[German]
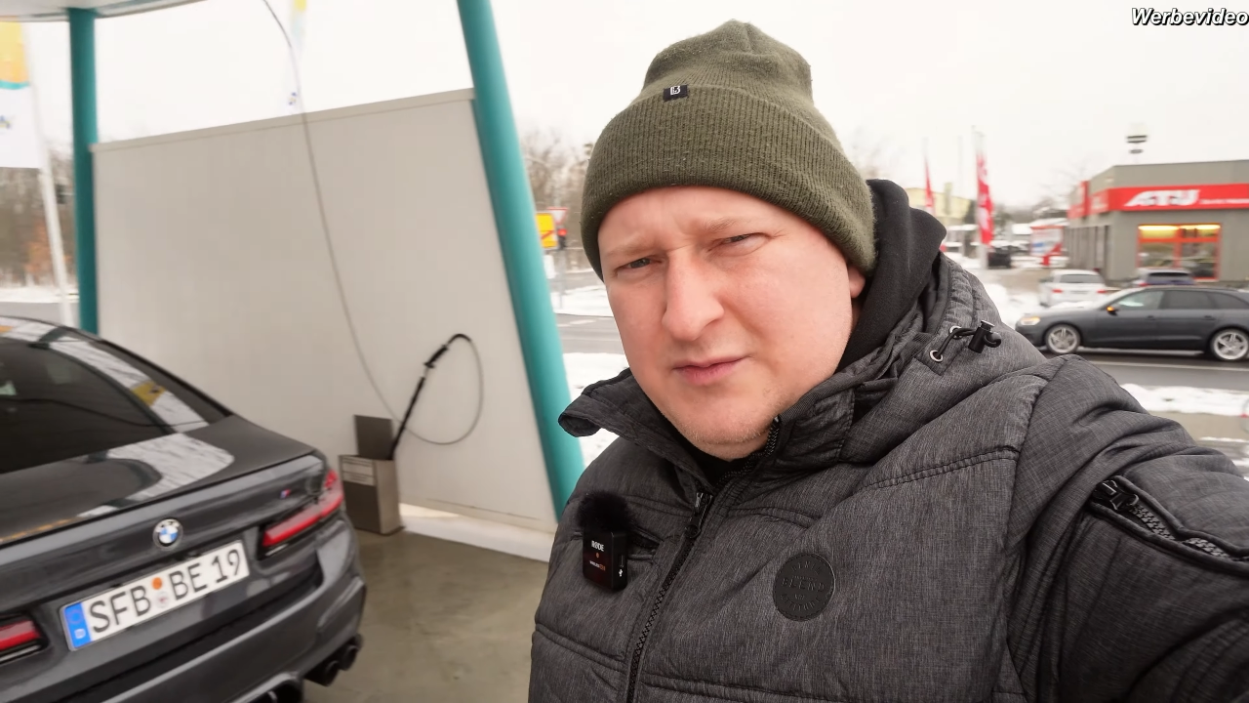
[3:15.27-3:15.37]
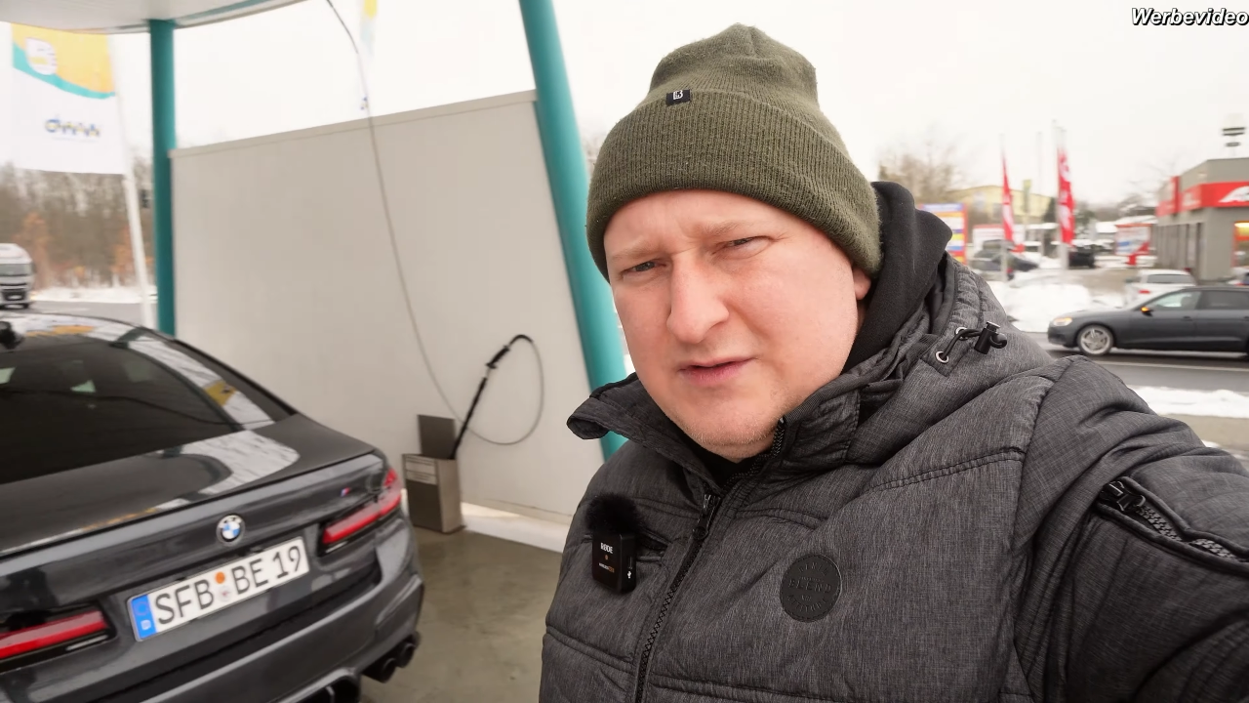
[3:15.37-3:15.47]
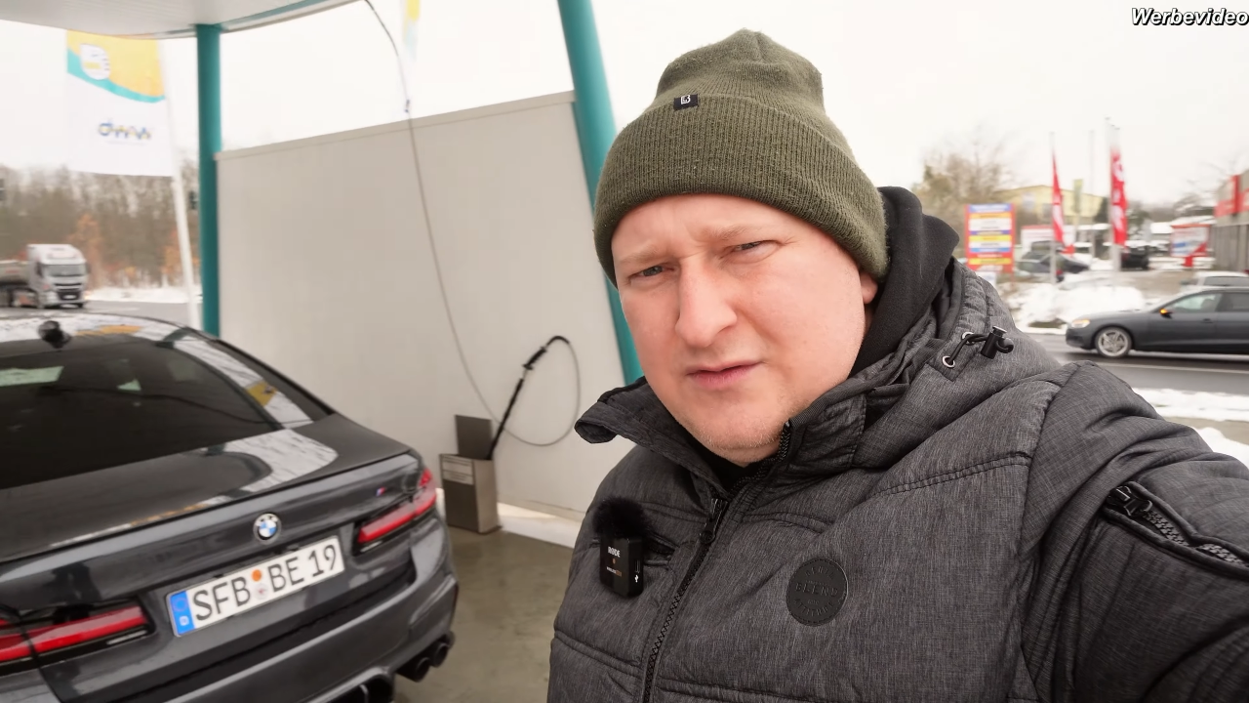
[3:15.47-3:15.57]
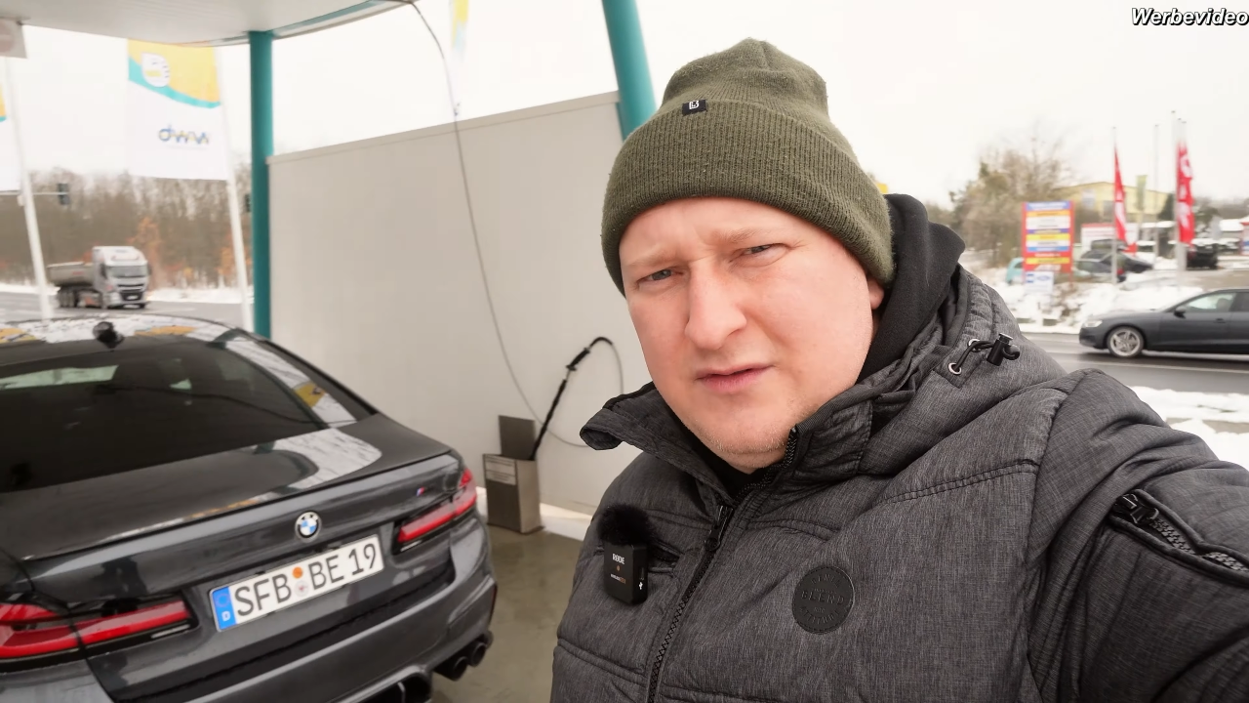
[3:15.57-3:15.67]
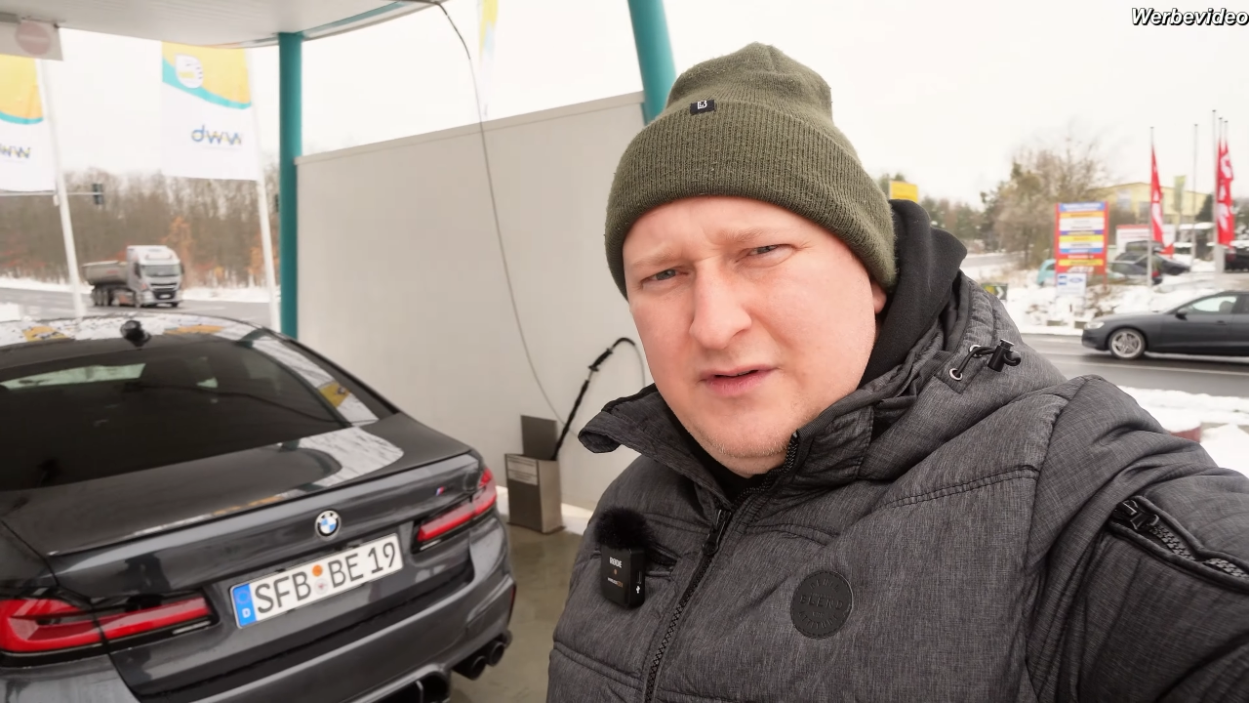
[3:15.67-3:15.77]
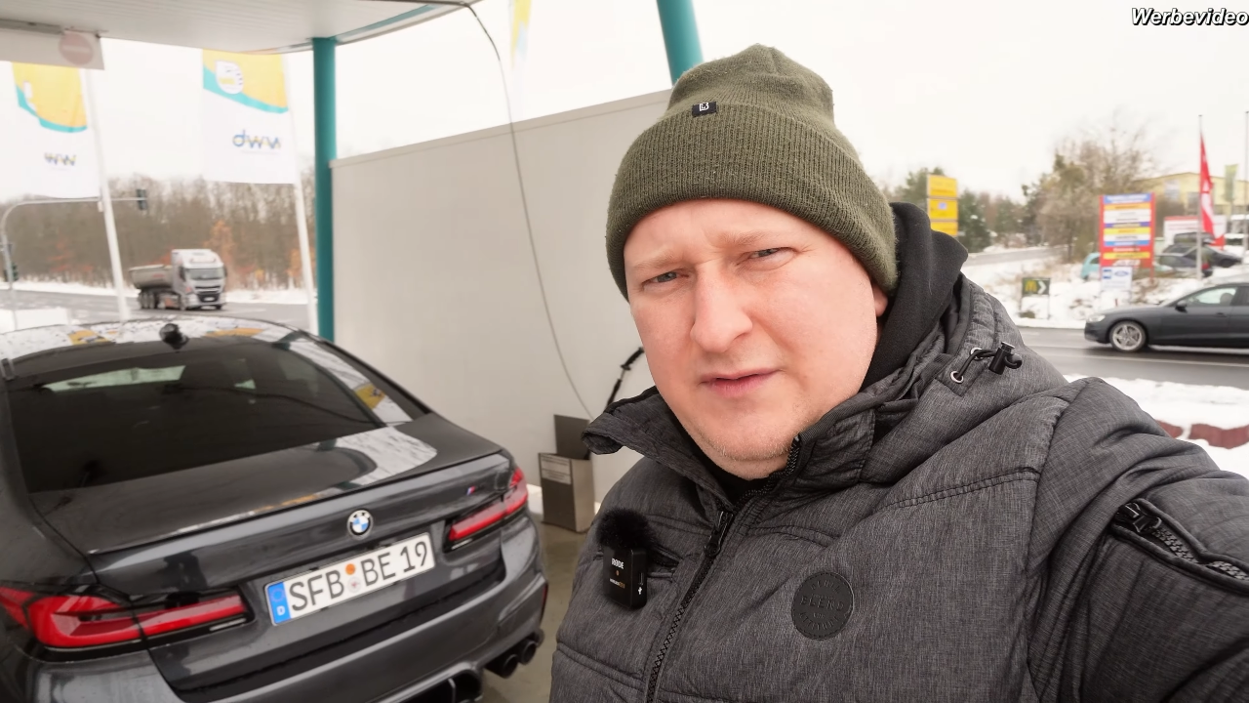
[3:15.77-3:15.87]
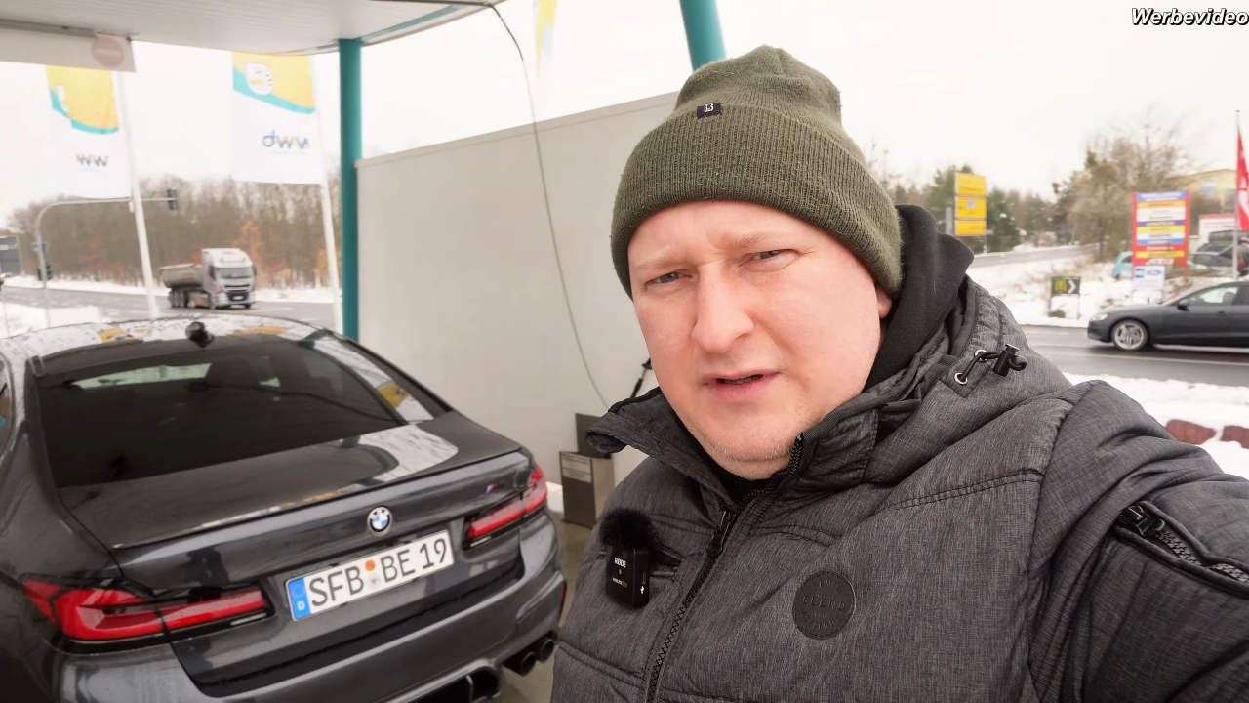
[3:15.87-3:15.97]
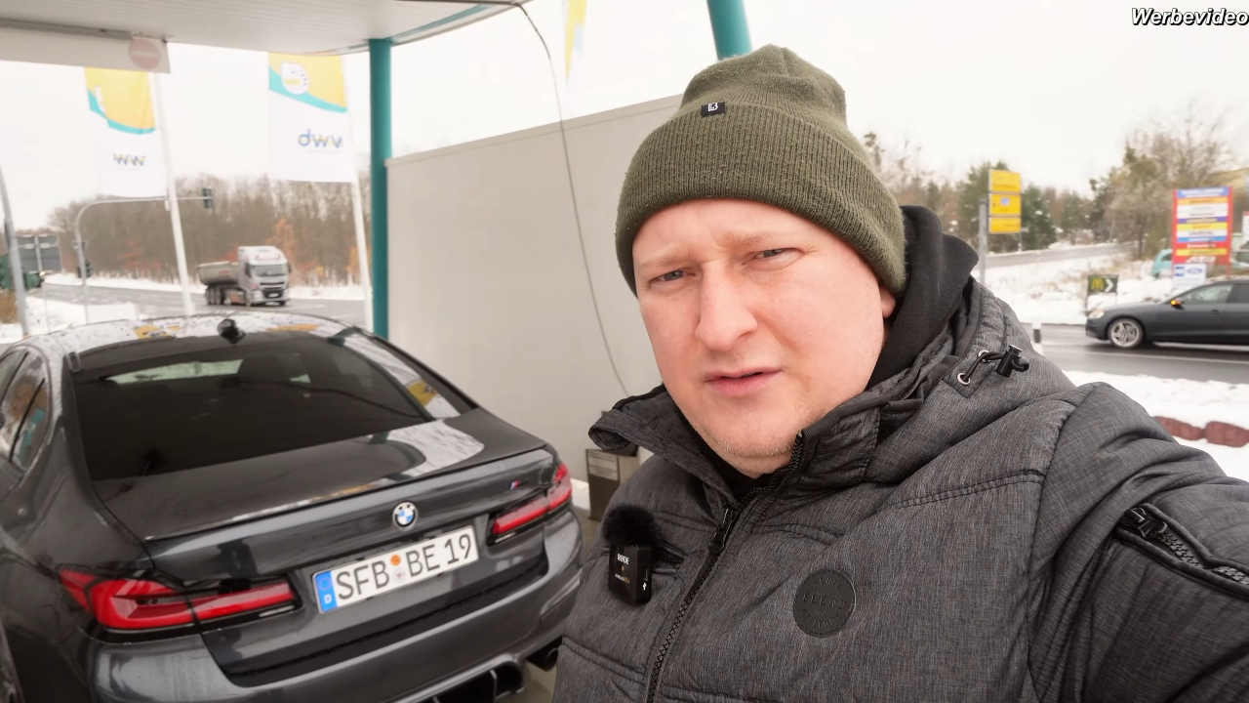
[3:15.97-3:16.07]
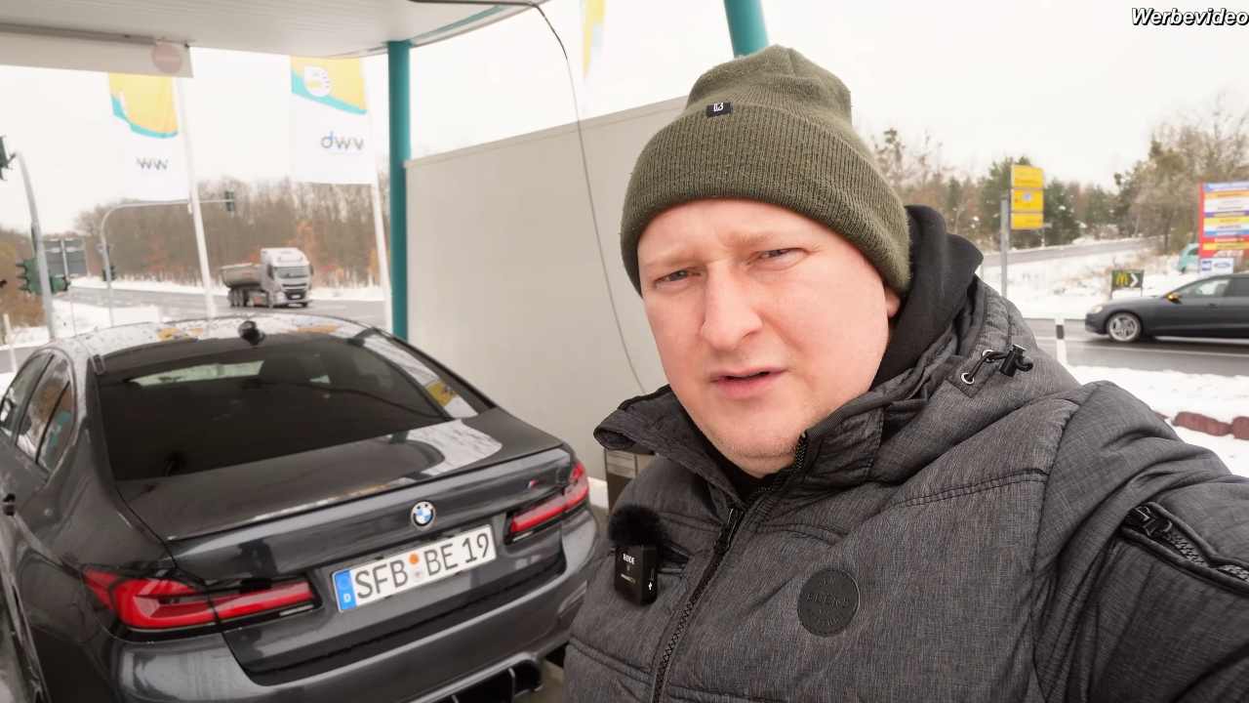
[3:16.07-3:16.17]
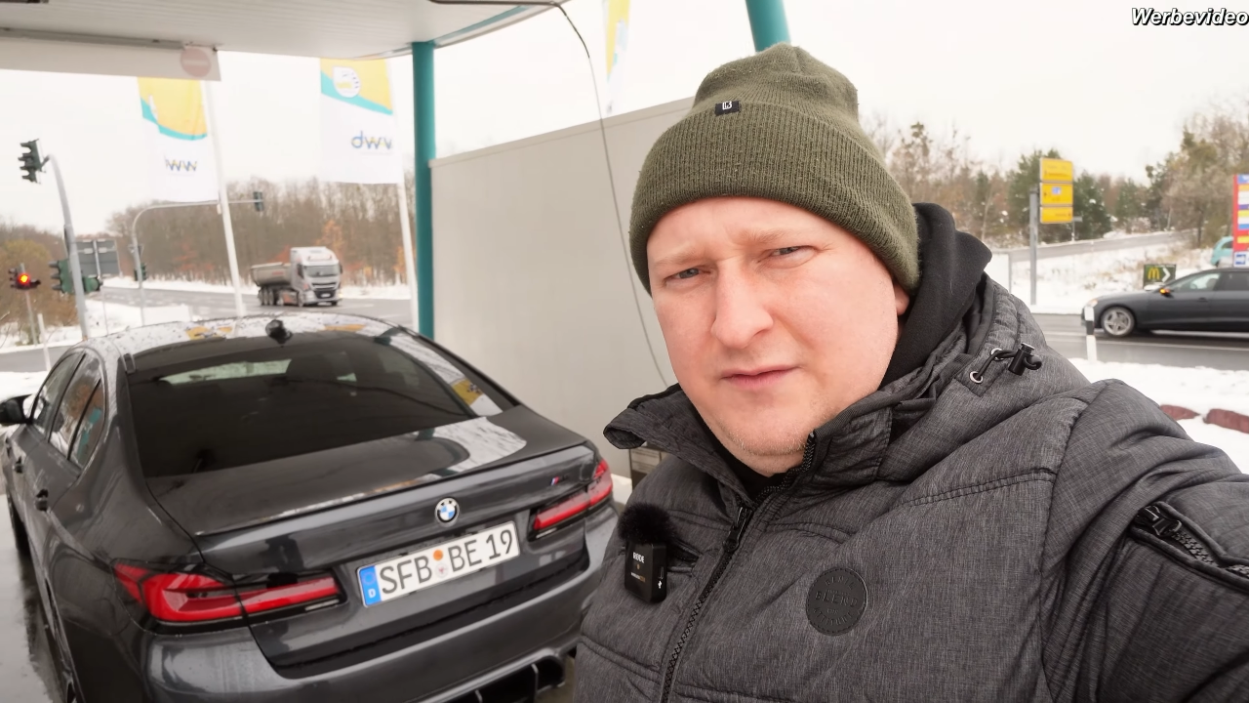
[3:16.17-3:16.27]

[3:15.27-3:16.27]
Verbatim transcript: müsste so 400,